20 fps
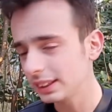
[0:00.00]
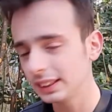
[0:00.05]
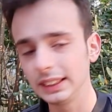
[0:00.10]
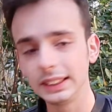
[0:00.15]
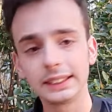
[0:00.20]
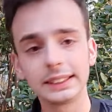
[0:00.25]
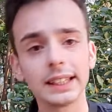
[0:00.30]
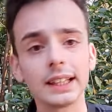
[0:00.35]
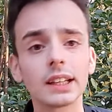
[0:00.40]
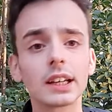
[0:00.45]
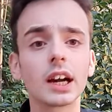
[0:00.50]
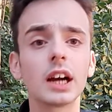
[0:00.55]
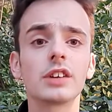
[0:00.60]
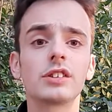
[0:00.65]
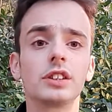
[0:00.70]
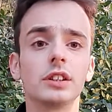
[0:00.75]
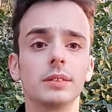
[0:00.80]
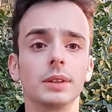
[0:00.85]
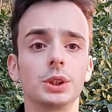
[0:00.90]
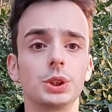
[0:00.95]
И цель
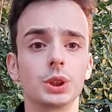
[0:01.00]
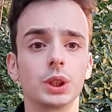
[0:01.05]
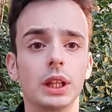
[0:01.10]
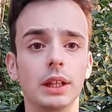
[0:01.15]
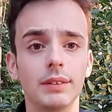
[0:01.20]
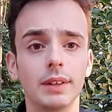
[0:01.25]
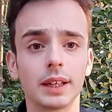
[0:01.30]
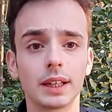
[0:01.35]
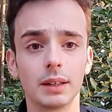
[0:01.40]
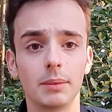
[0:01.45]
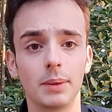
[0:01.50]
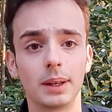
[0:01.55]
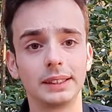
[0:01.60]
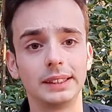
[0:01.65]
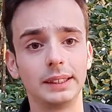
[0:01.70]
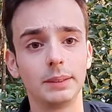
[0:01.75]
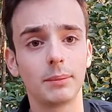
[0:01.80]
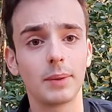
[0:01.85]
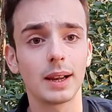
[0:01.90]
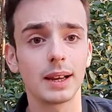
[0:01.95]
каждого человека
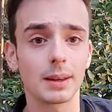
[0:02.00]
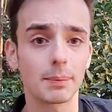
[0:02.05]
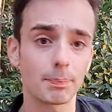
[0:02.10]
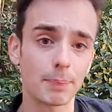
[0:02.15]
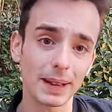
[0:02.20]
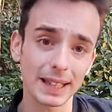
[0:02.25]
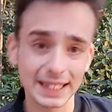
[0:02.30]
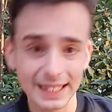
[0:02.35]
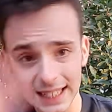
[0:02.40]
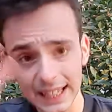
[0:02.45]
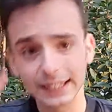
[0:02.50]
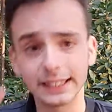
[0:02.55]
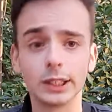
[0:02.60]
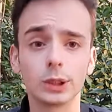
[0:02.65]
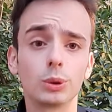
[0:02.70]
максимально поднять